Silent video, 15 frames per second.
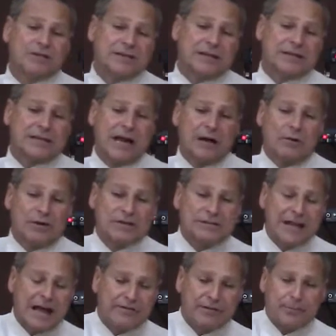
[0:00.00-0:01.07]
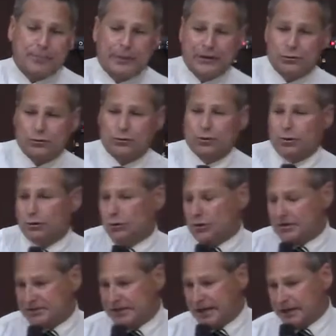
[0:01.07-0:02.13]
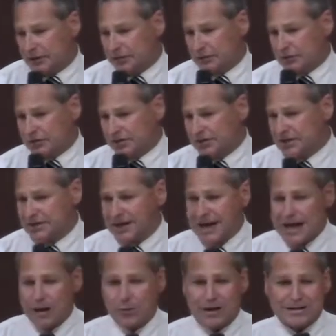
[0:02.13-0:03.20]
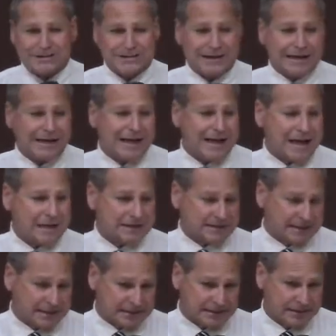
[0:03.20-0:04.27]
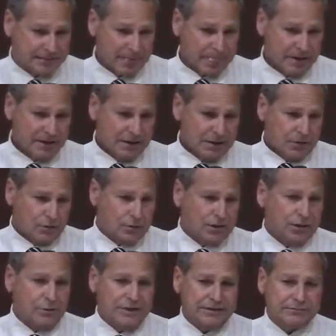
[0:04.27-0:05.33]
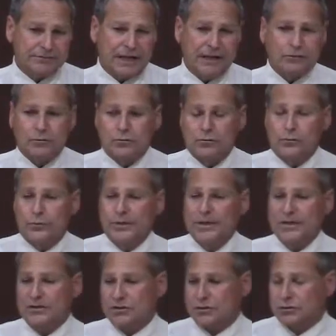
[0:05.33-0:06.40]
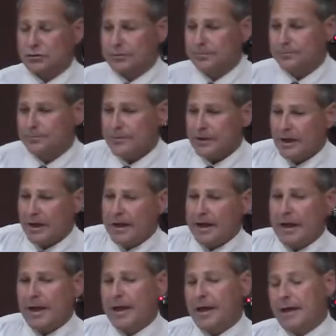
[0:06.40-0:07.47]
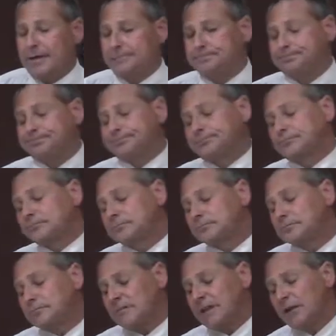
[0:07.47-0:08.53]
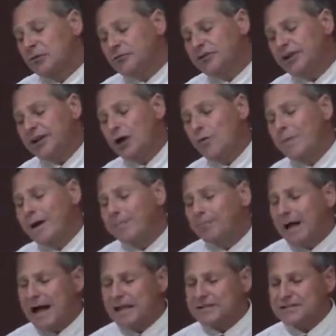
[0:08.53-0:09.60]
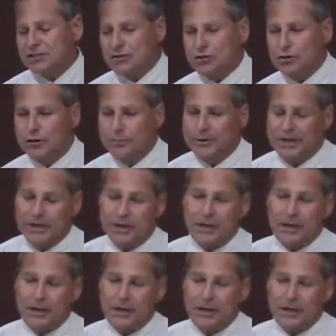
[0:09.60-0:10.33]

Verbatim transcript: as águas dava pelo tornozelos, ou seja, águas rasas. O que eu entendo com isso é eu tirei uma base sobre